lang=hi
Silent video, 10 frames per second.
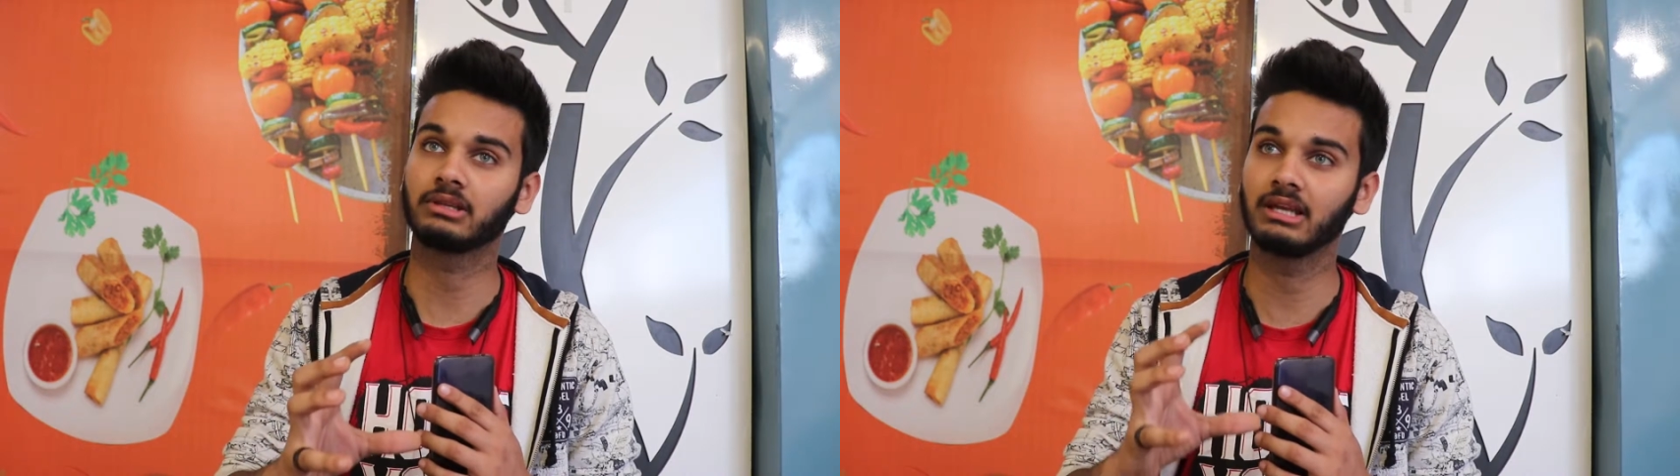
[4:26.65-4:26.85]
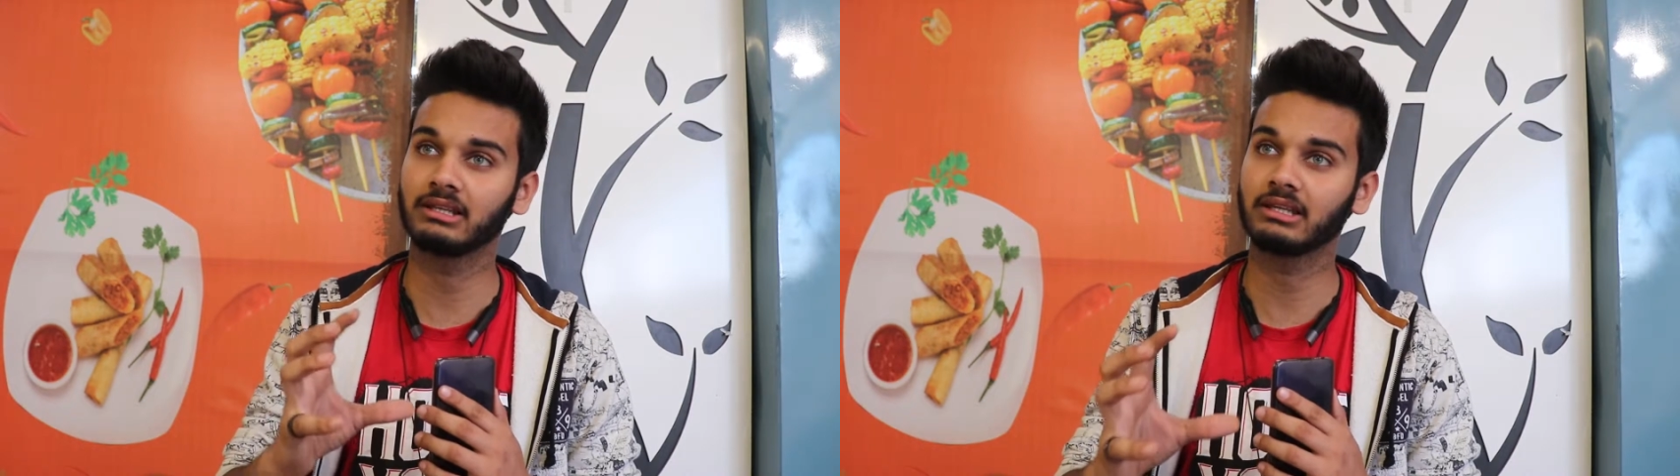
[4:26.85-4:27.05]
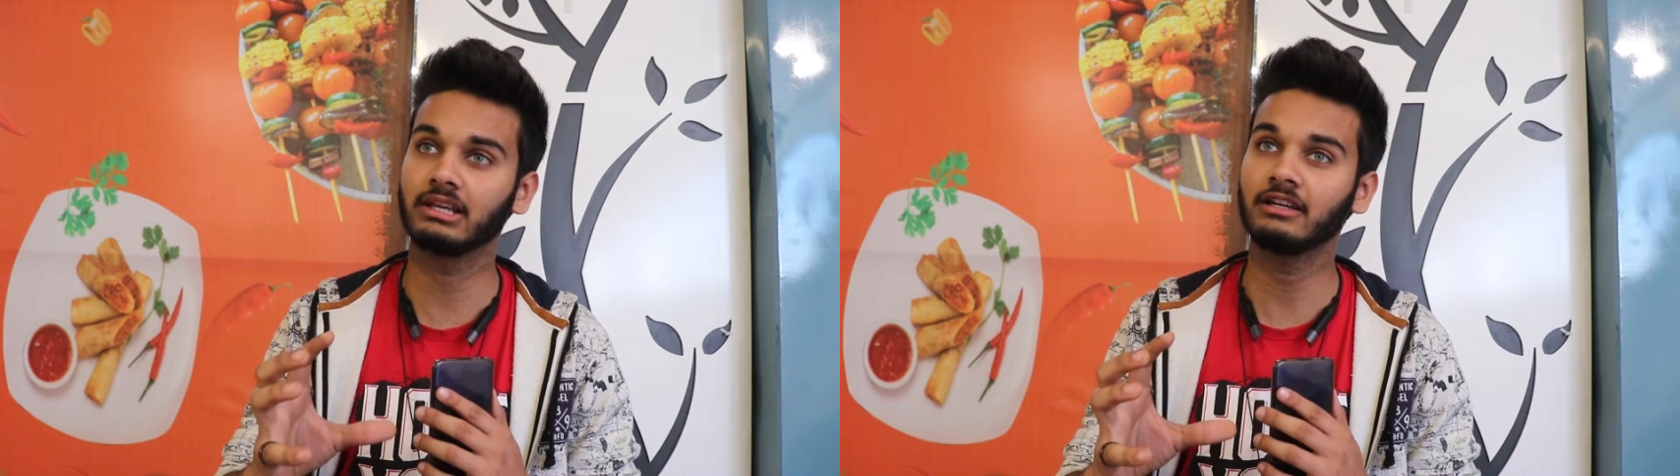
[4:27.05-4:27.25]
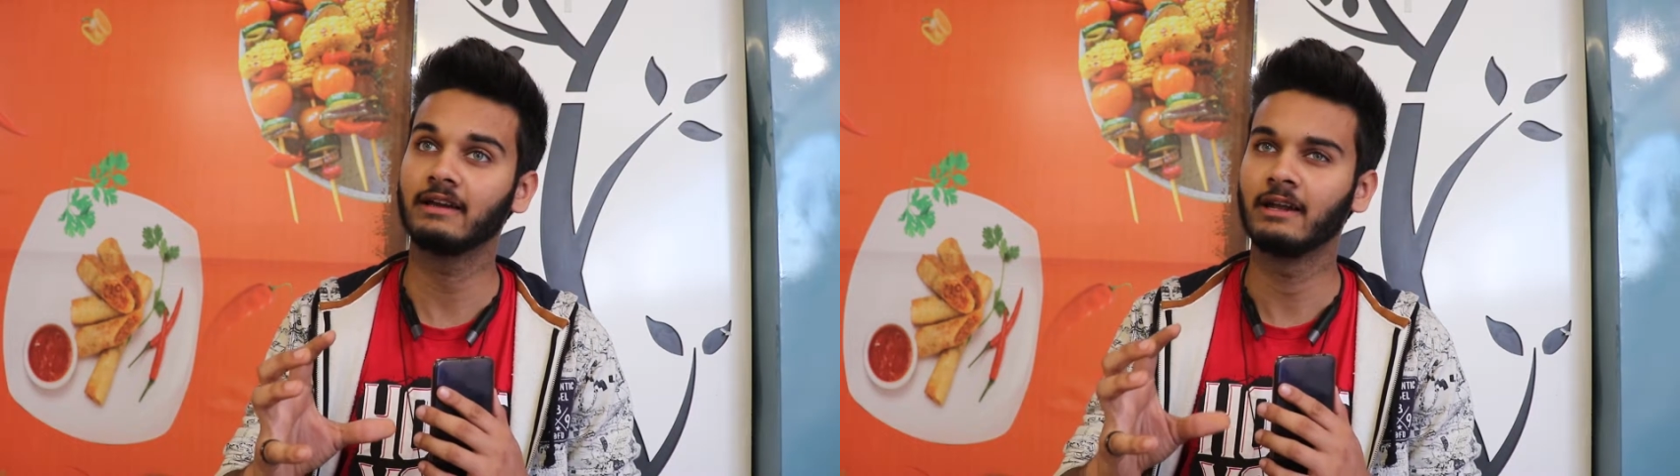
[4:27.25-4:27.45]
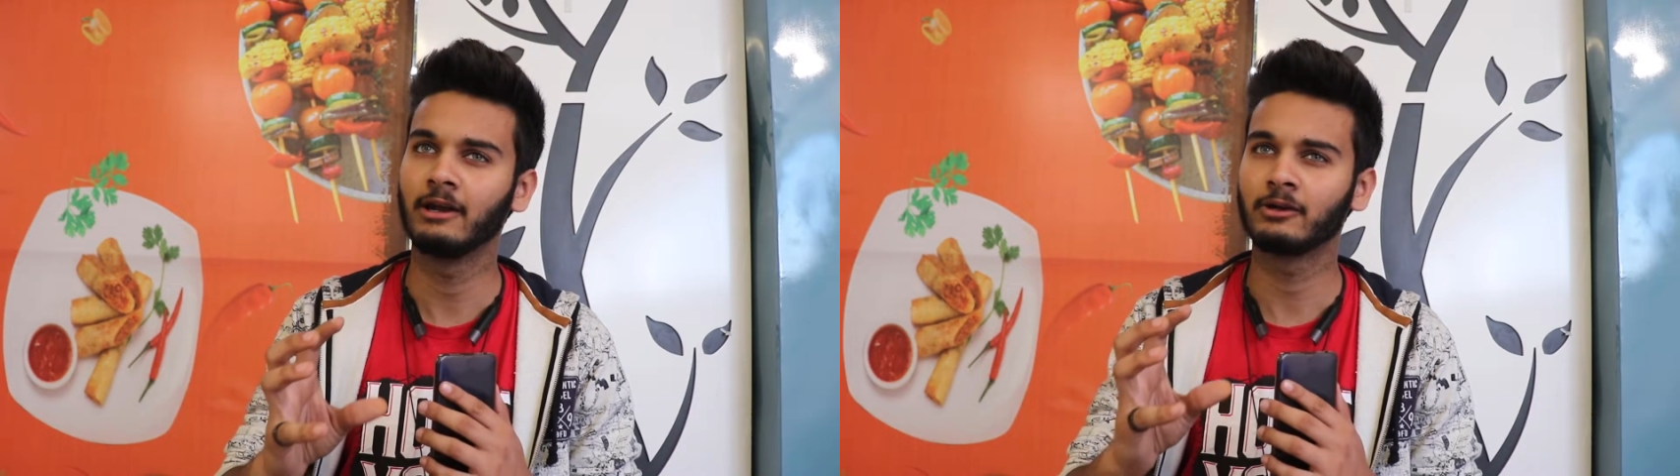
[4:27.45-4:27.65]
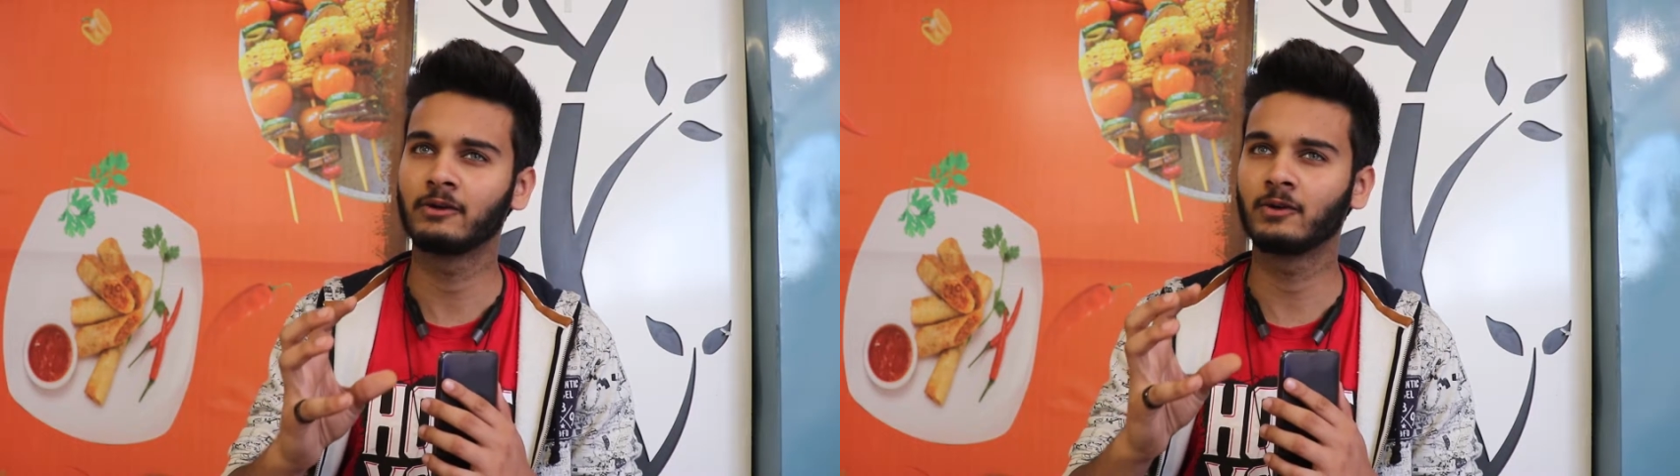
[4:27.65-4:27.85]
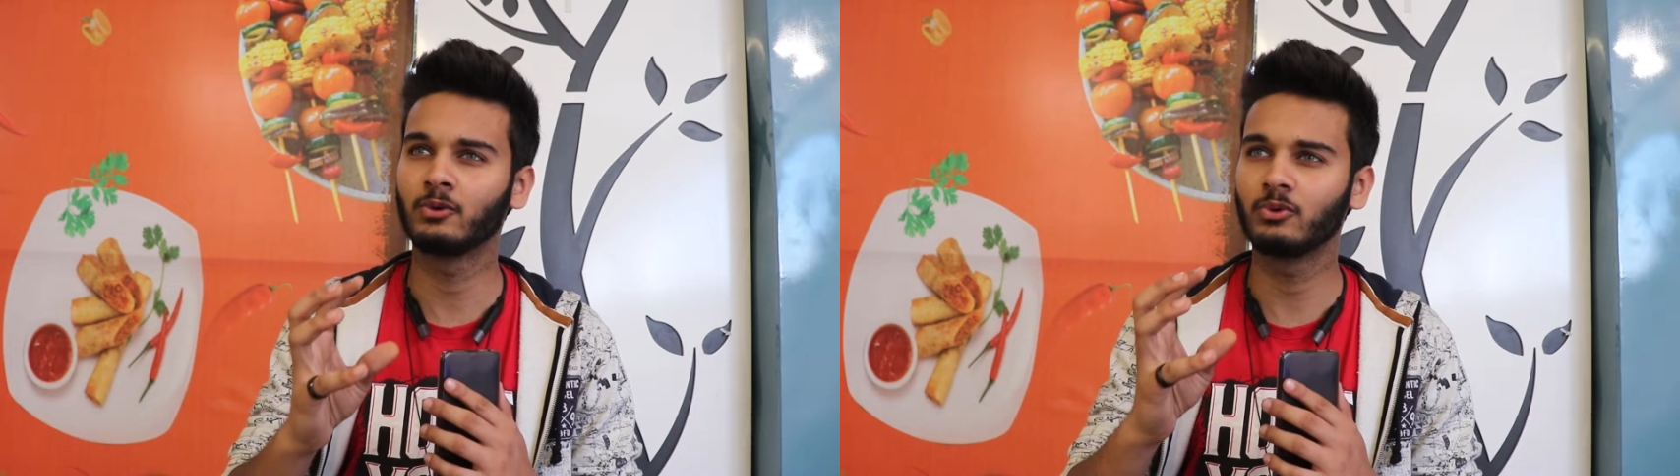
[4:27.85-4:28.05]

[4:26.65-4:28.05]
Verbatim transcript: थिंकिंग टू